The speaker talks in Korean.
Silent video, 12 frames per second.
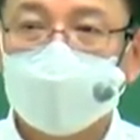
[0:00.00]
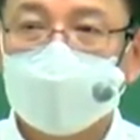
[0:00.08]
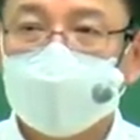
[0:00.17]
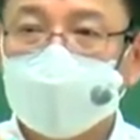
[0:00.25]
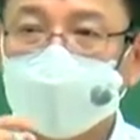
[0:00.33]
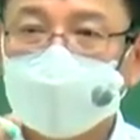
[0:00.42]

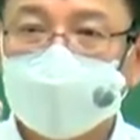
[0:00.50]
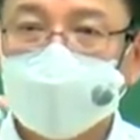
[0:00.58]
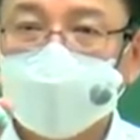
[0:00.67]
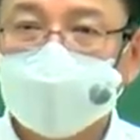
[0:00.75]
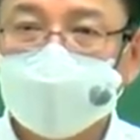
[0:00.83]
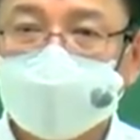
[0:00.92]
이해하는 거 몇
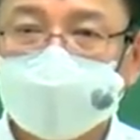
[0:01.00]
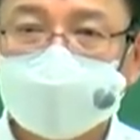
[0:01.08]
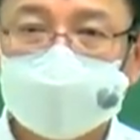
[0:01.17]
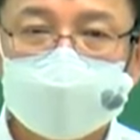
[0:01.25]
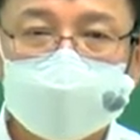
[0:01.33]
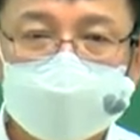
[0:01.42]
개만 이해하면
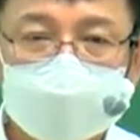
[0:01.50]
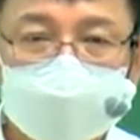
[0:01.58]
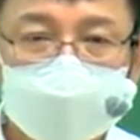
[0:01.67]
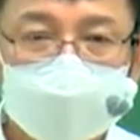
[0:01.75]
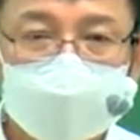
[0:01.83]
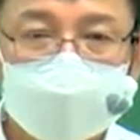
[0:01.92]
된다?
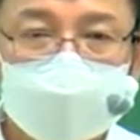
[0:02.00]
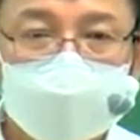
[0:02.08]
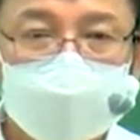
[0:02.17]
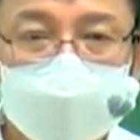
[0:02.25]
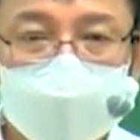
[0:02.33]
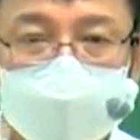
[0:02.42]

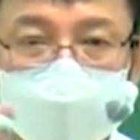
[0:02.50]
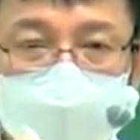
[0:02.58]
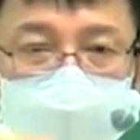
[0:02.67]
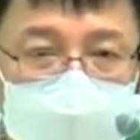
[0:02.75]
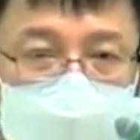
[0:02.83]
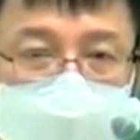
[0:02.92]

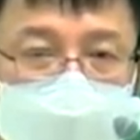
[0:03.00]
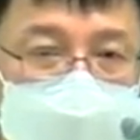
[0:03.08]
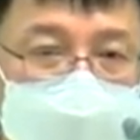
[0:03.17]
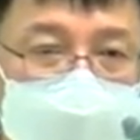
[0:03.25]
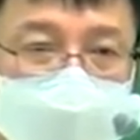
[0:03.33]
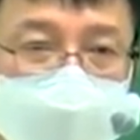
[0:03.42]
몇 개?
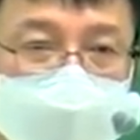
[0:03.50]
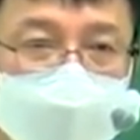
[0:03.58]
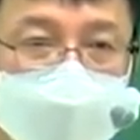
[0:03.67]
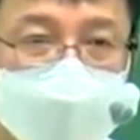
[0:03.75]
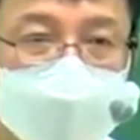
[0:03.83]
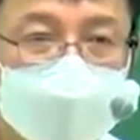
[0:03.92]
열여섯
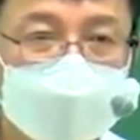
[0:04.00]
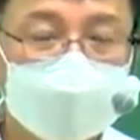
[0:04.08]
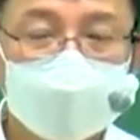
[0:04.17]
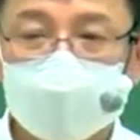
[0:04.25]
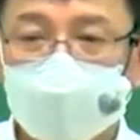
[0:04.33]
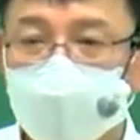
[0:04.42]
개.
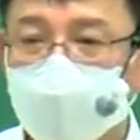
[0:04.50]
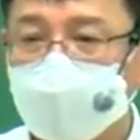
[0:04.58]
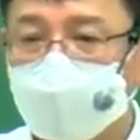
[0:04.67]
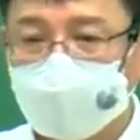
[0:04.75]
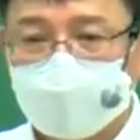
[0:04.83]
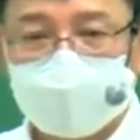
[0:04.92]
그러면
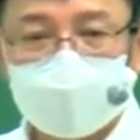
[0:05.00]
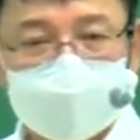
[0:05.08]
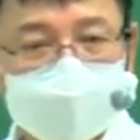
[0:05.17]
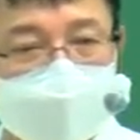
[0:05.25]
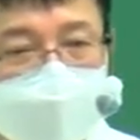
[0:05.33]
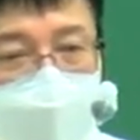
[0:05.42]
여러분들
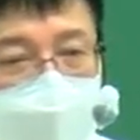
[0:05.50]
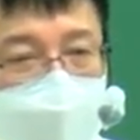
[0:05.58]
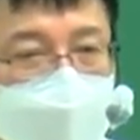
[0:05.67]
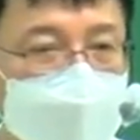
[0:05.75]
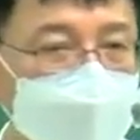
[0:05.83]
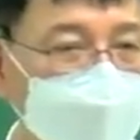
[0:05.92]
일주일에 와서